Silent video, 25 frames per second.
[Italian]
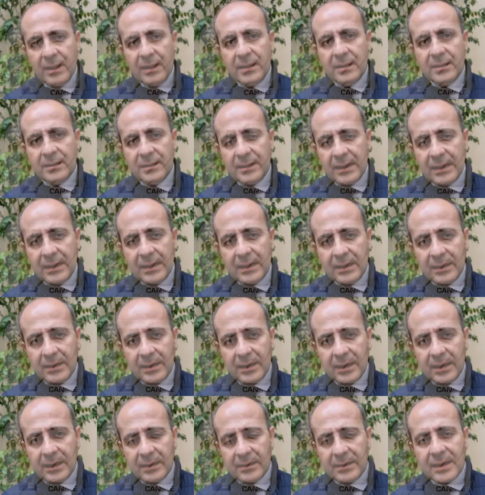
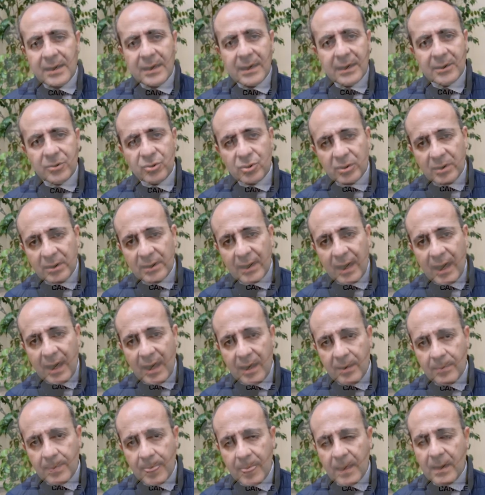del, della città
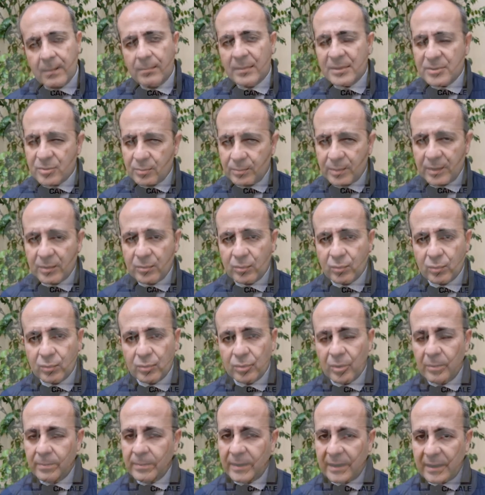ma
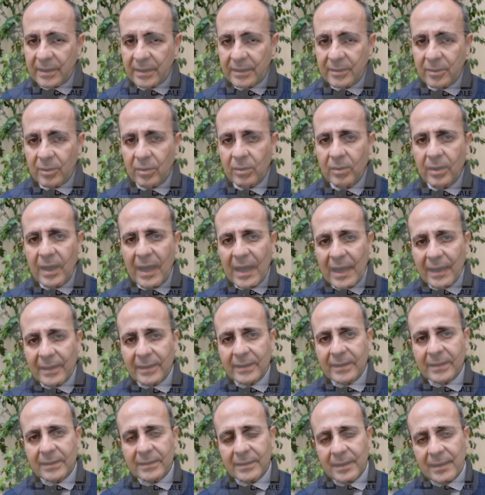soprattutto, perché no,
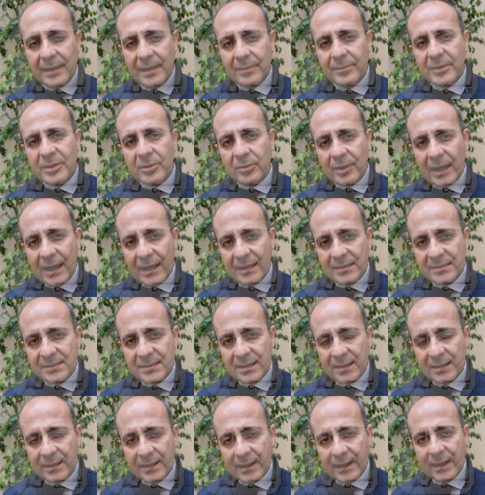anche della
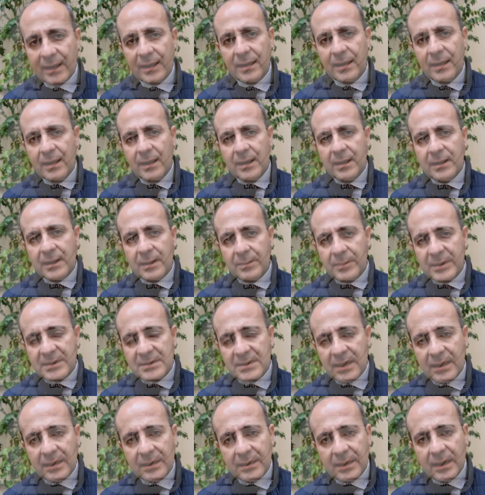minoranza che
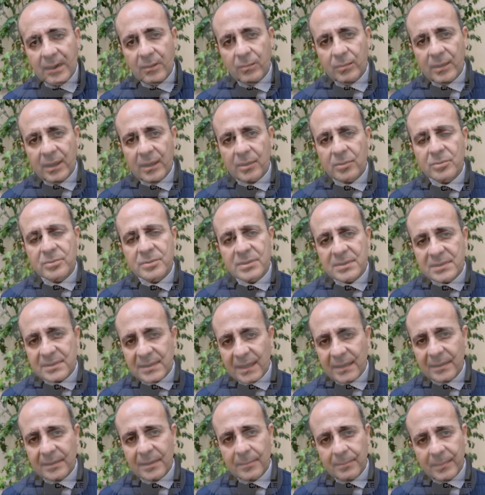rappresenta una
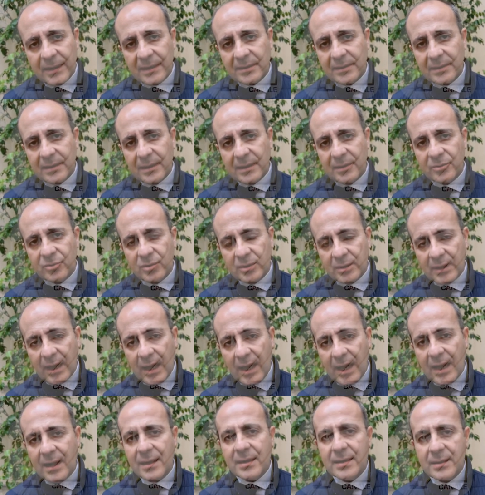consistente parte della città
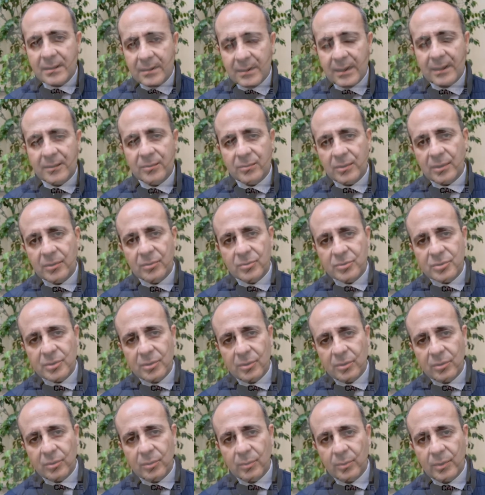all'interno del Consiglio
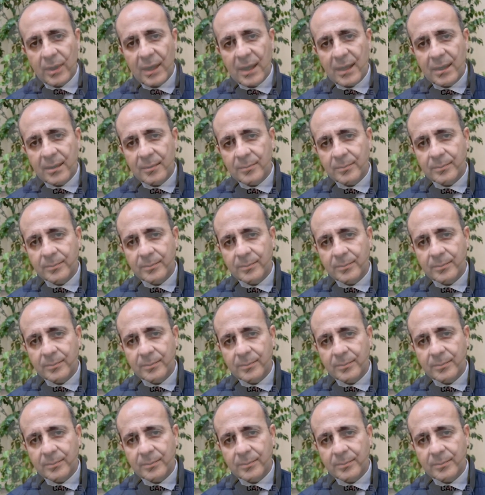Comunale.